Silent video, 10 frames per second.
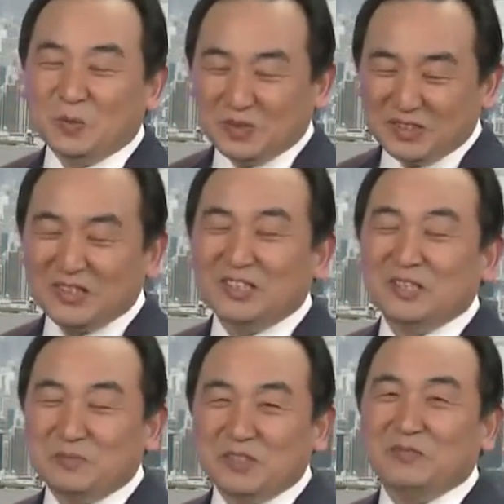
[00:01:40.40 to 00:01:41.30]
我自己
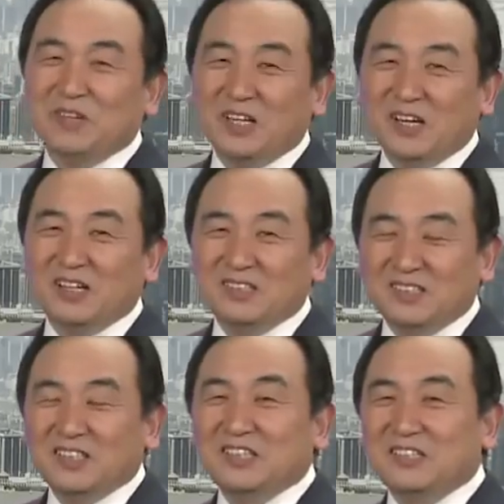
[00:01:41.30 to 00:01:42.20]
这么认为了，
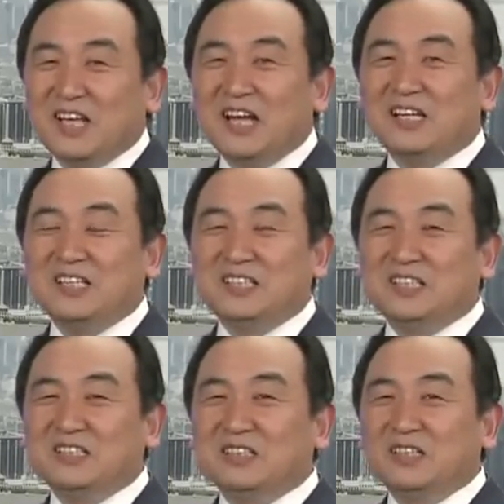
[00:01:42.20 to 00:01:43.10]
你很难理
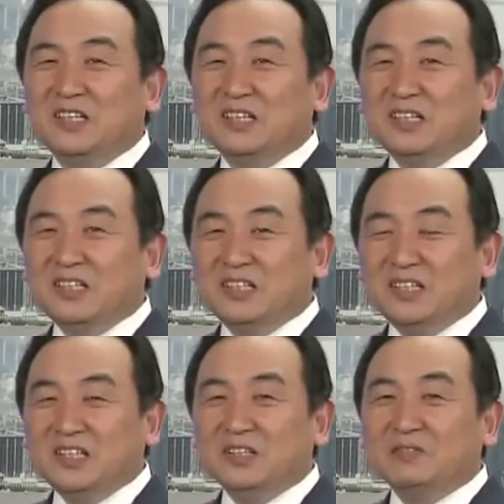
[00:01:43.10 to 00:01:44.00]
清，
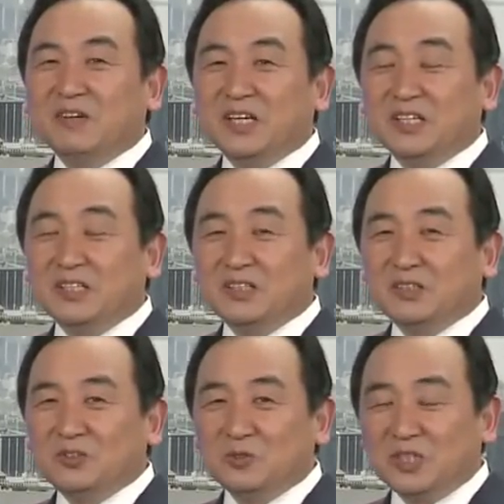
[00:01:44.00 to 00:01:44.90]
因为
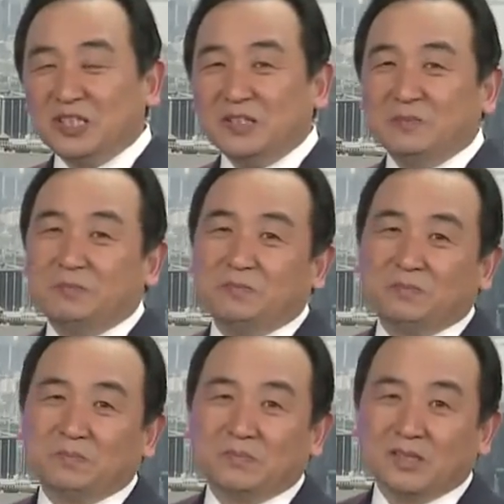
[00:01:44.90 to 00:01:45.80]
所以。
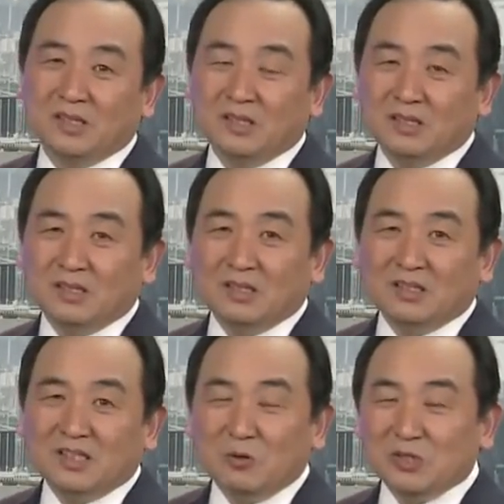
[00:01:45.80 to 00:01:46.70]

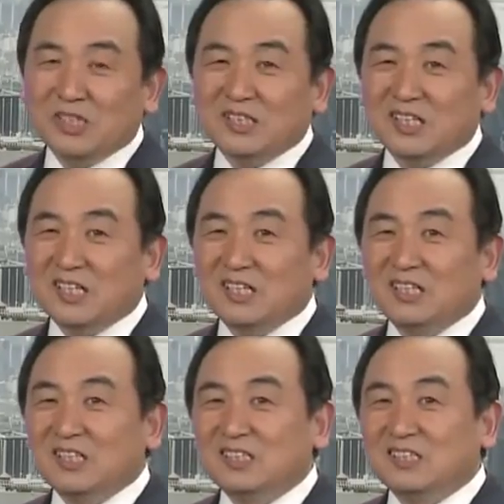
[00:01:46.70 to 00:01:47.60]
那我记得
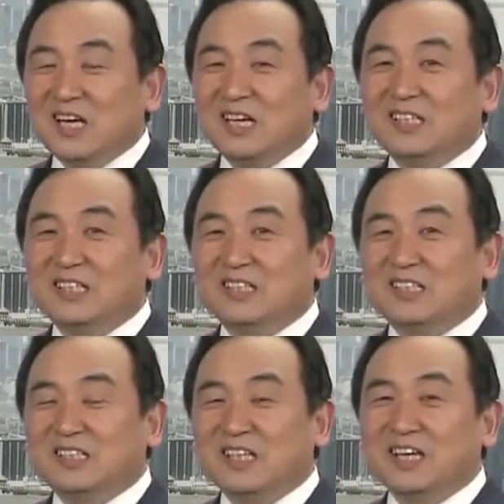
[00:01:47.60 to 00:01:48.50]
在这
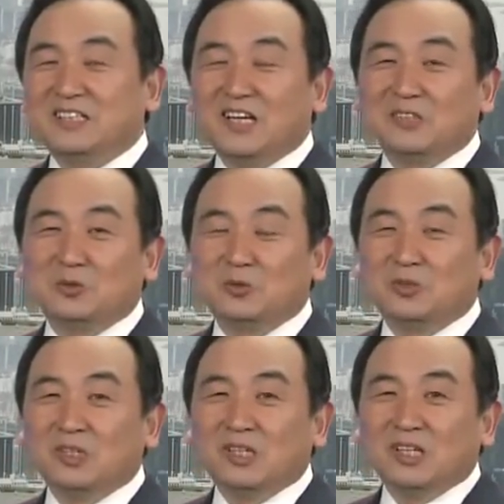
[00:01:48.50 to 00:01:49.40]
个电影当中，
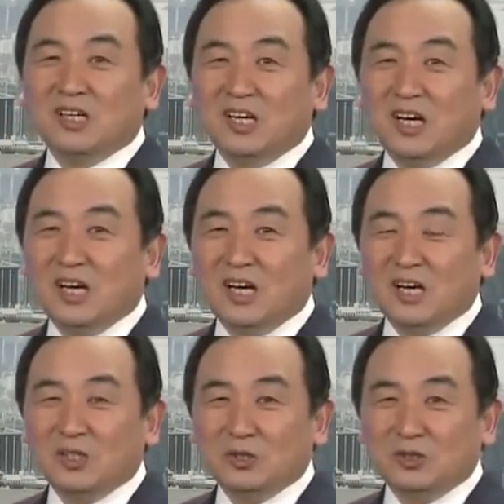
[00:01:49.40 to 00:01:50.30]

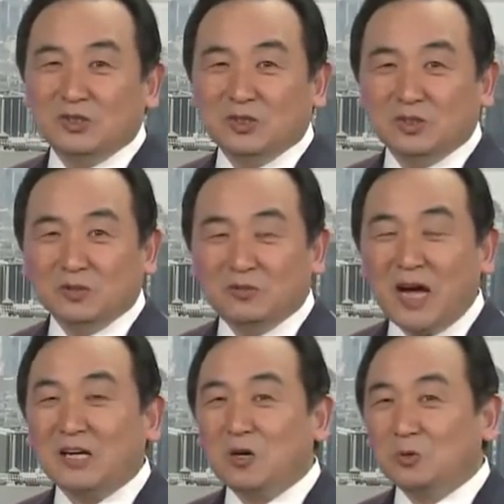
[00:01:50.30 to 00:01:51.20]
啊，
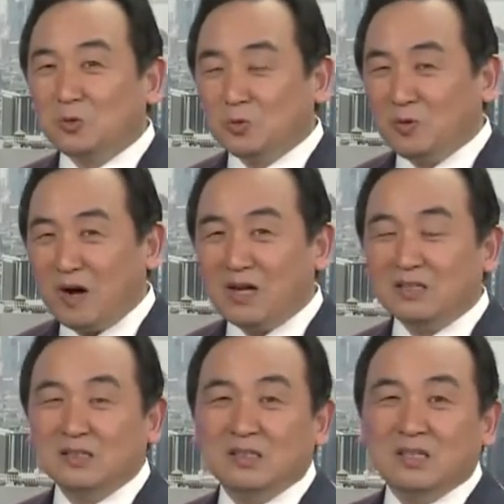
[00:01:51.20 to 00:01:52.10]
法老与国
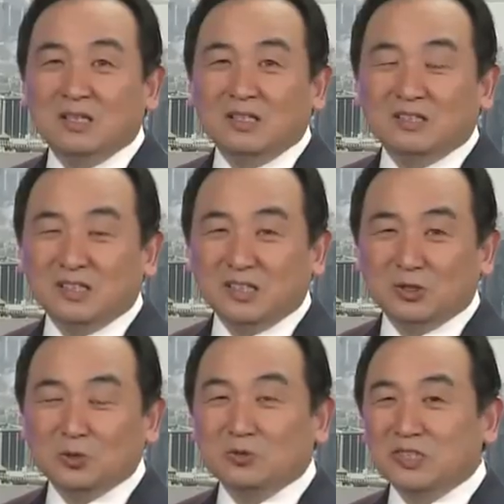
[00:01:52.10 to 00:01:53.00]
王，这个
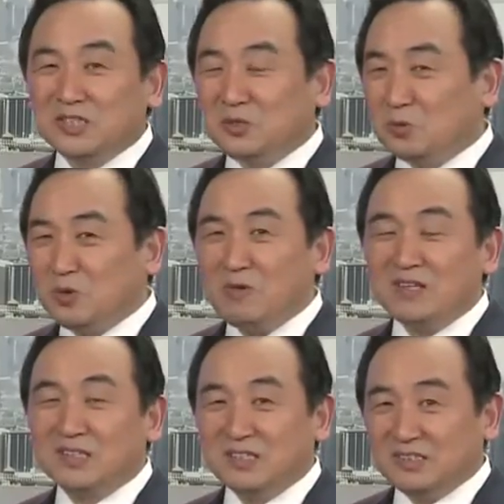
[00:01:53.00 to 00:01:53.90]
众神与国
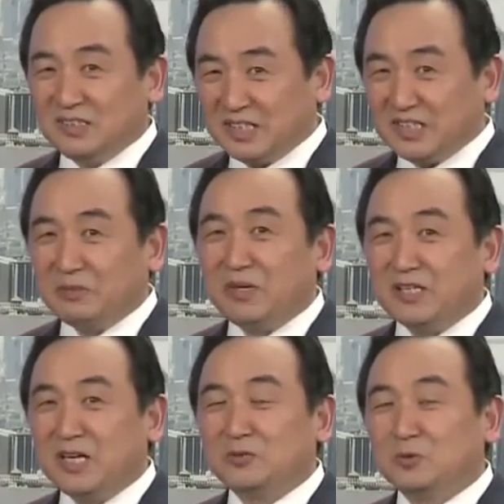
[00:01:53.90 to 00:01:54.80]
王的这个影
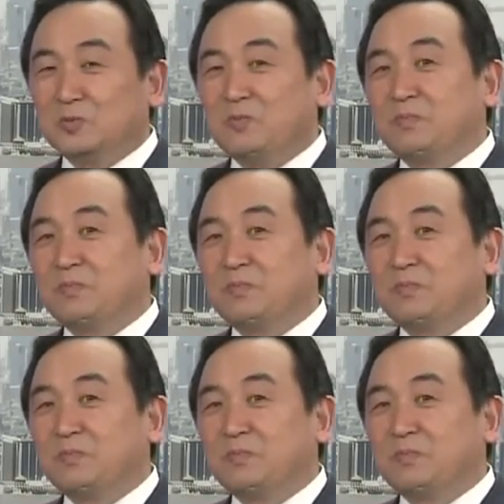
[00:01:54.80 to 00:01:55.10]
片当中，